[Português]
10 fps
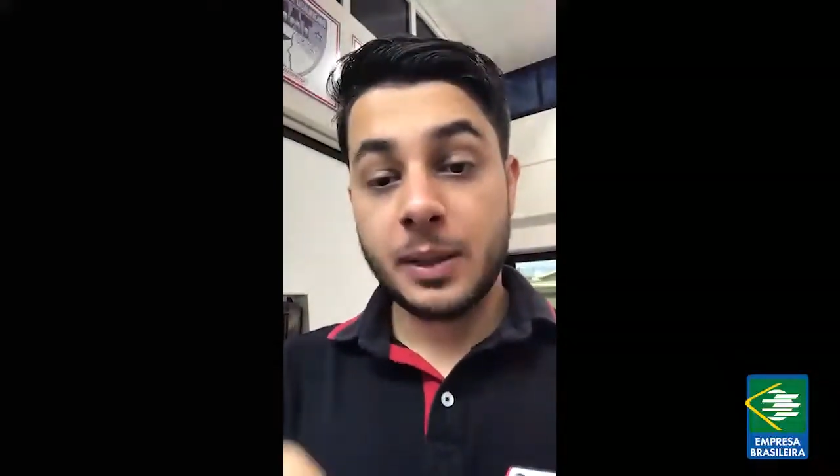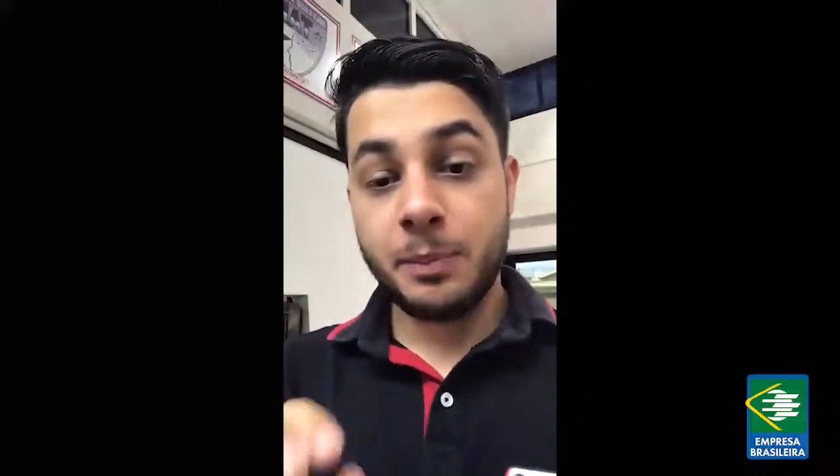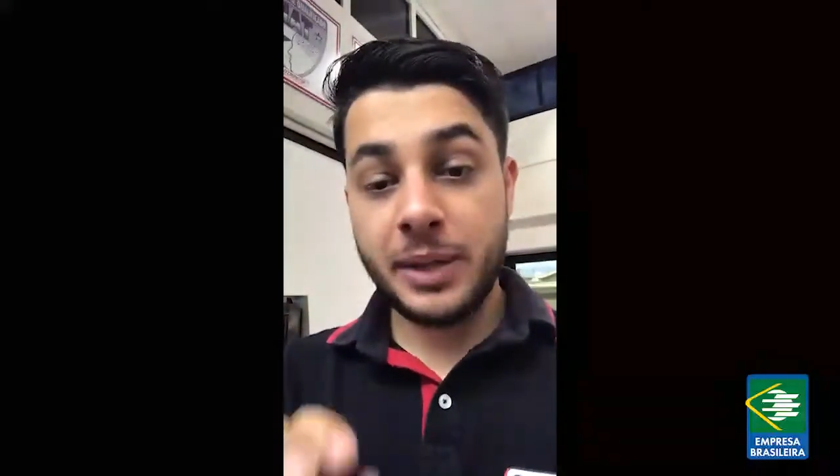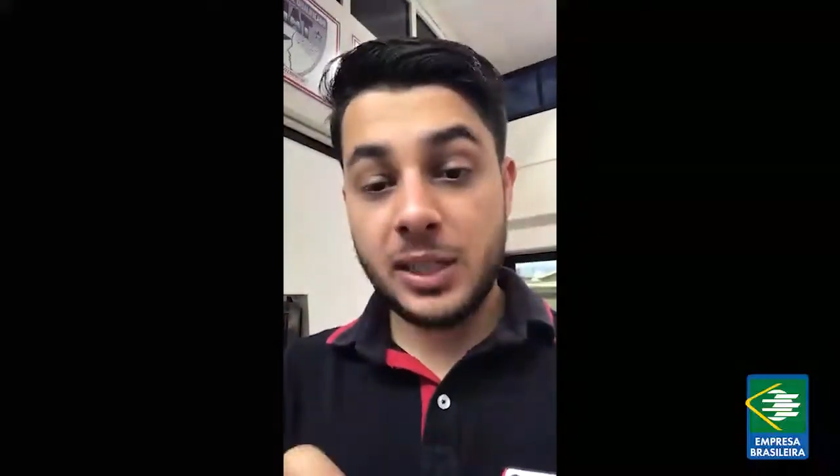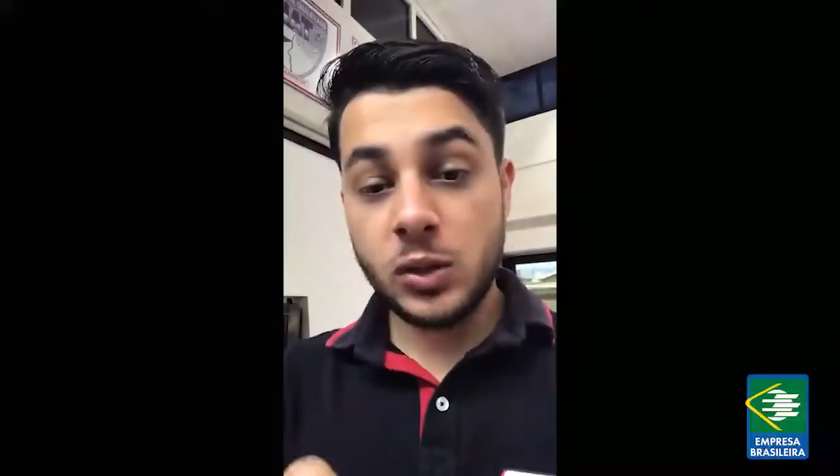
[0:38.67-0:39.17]

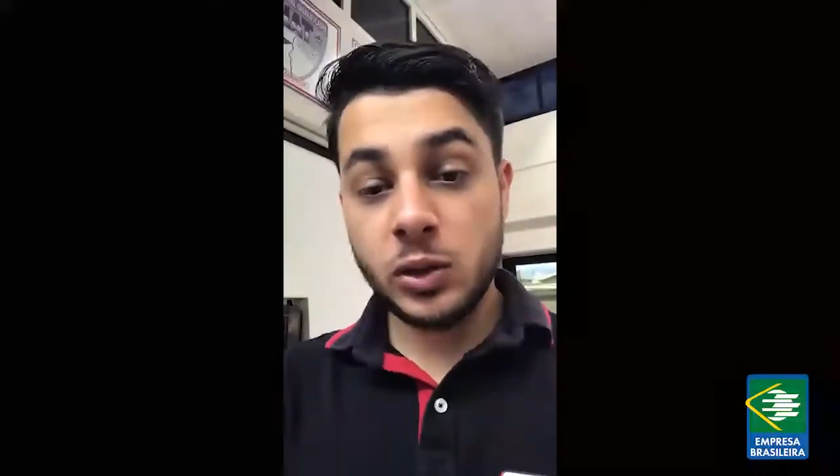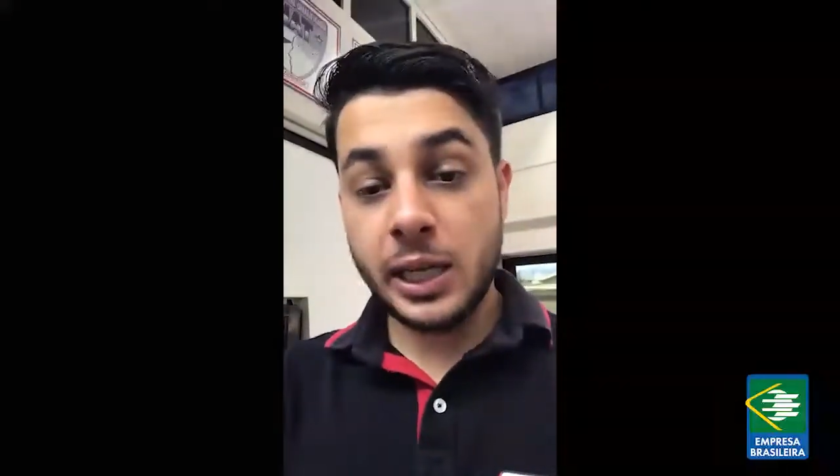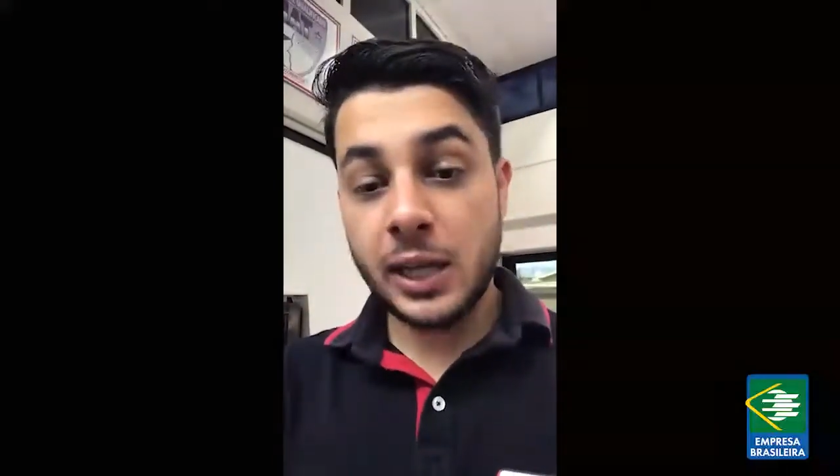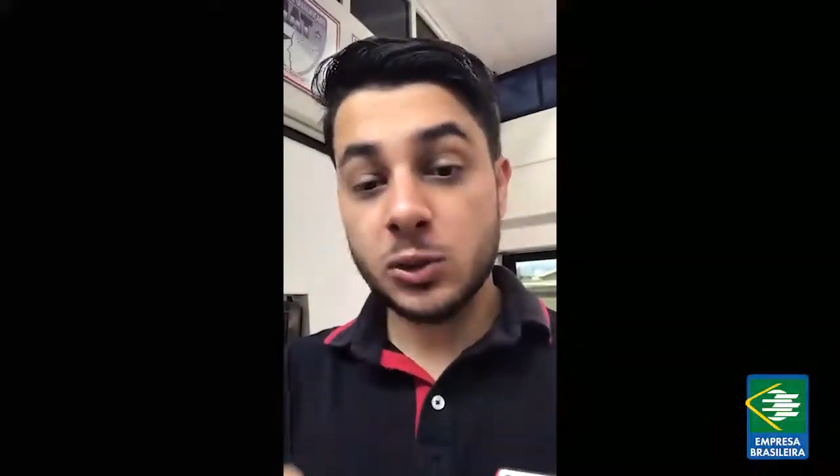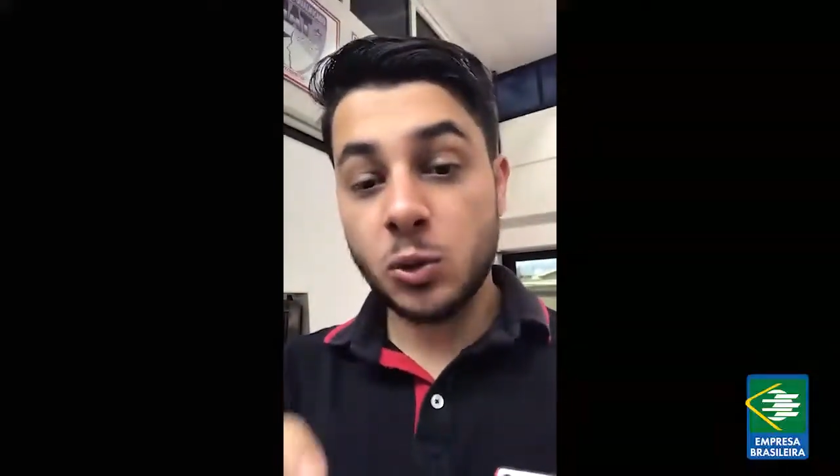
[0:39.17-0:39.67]

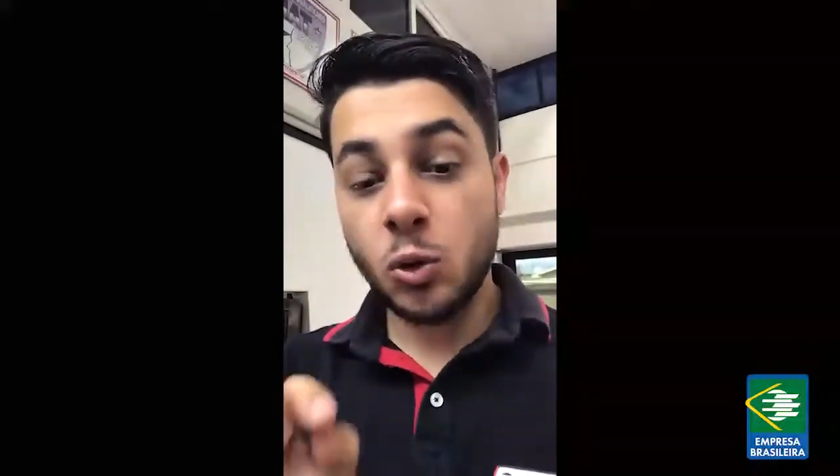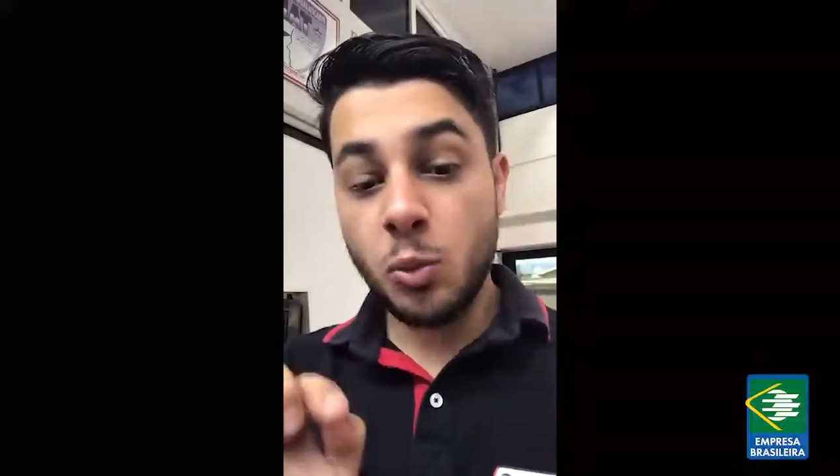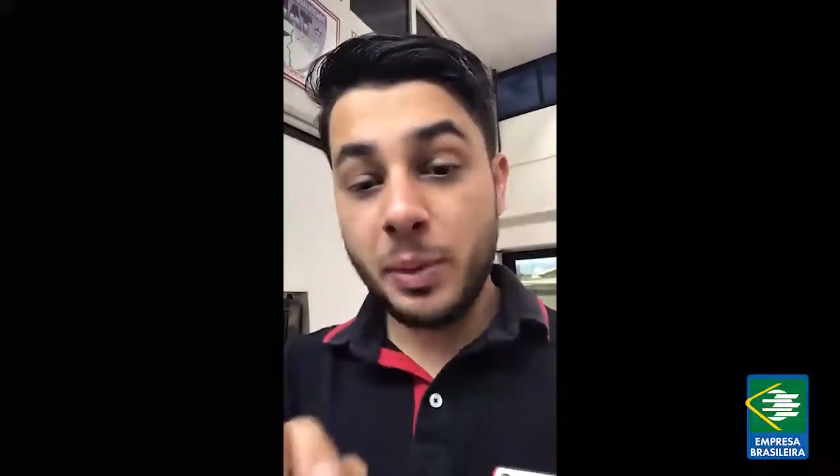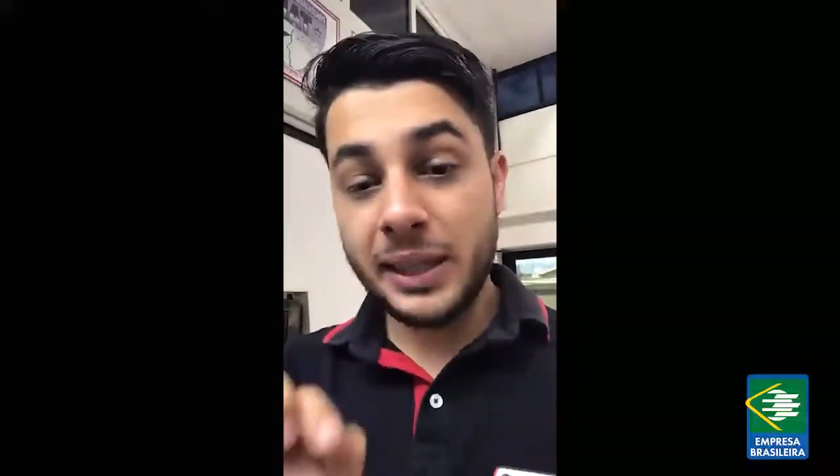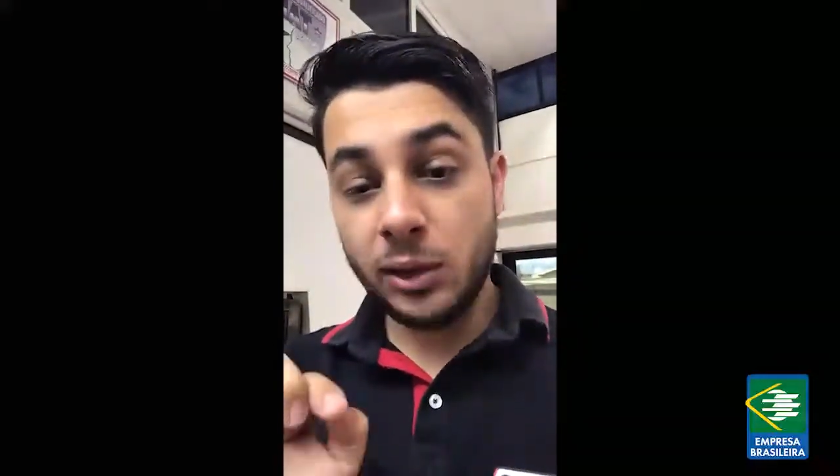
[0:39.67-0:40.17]
pressionado o
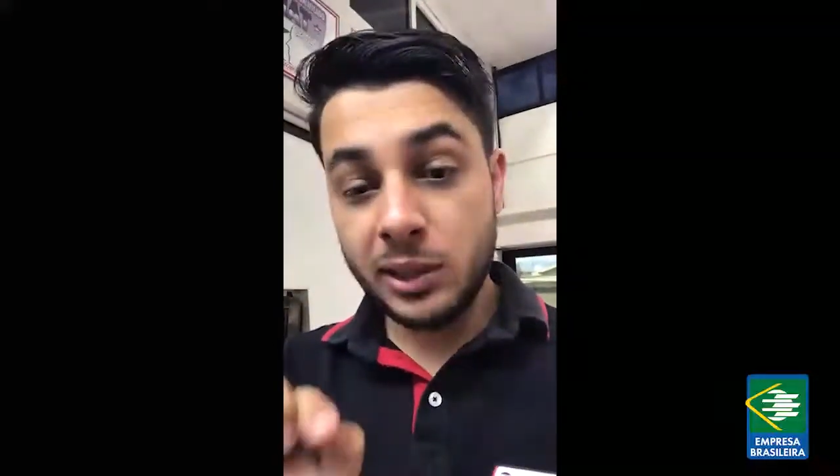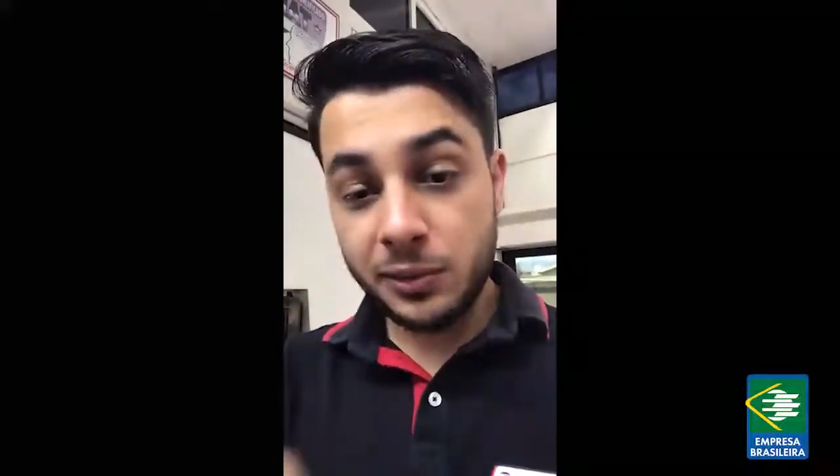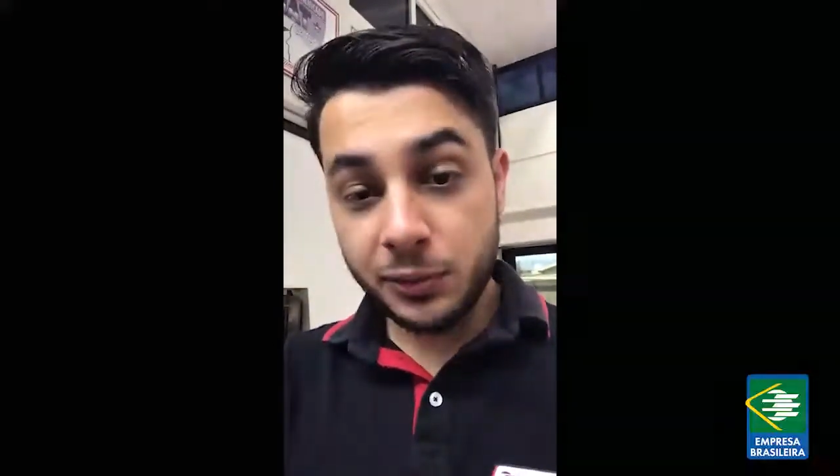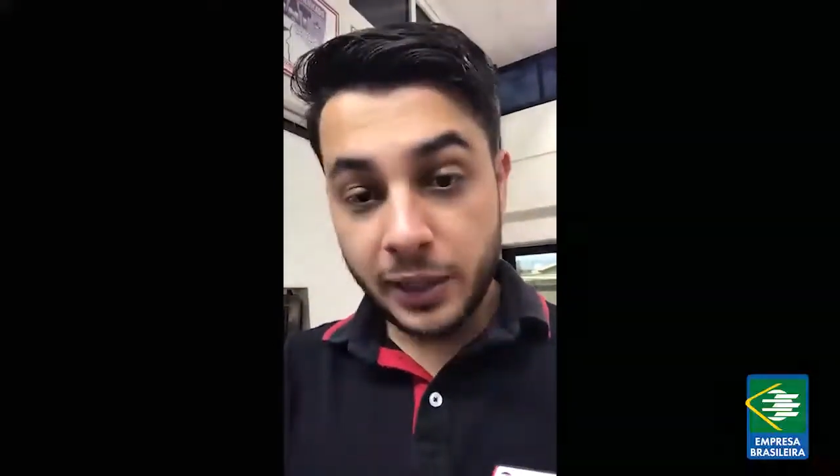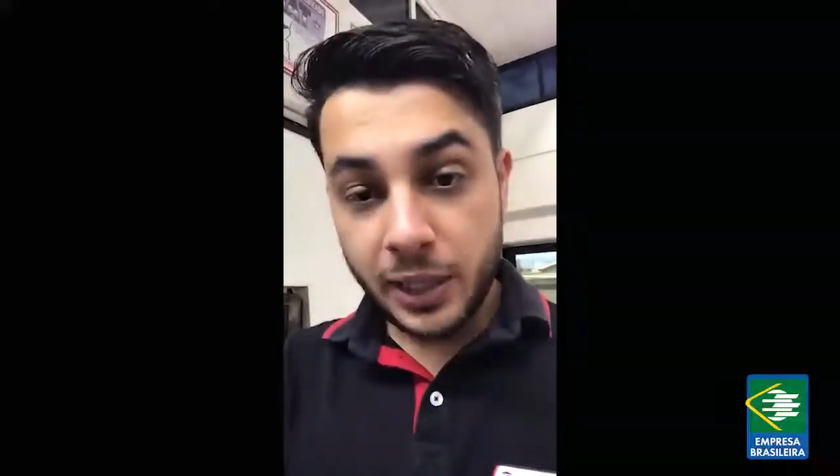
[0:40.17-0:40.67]
pedal de
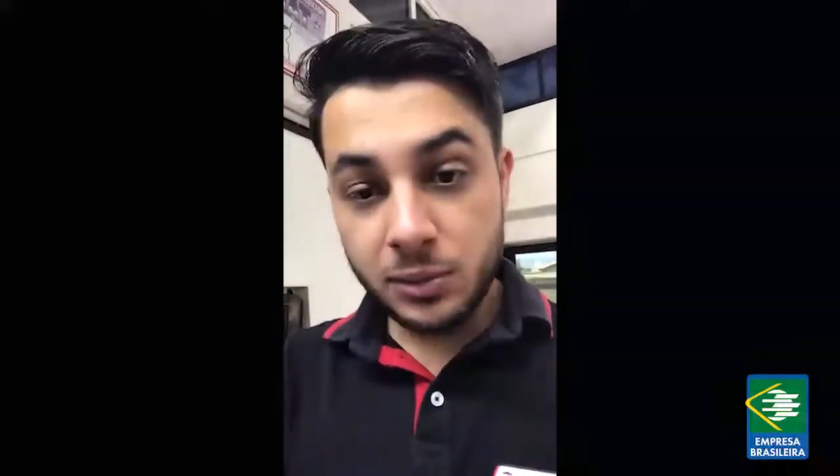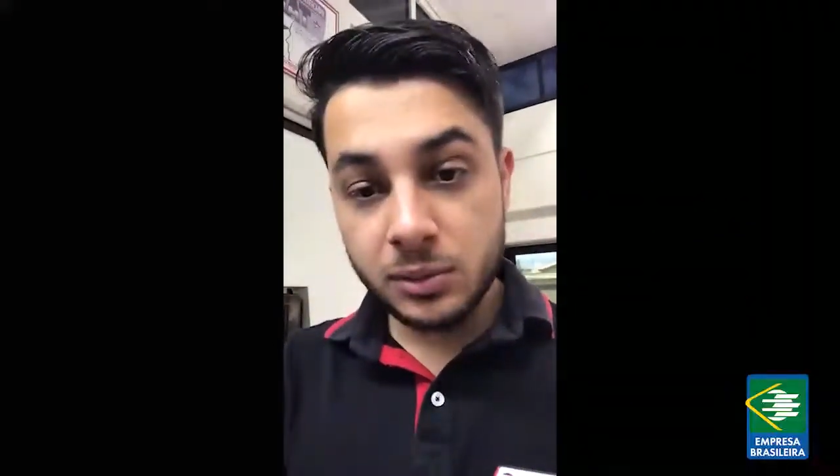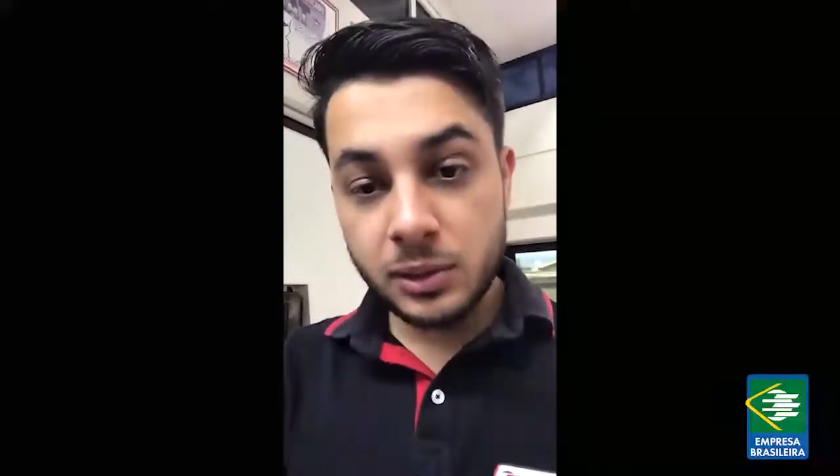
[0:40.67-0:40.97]
freio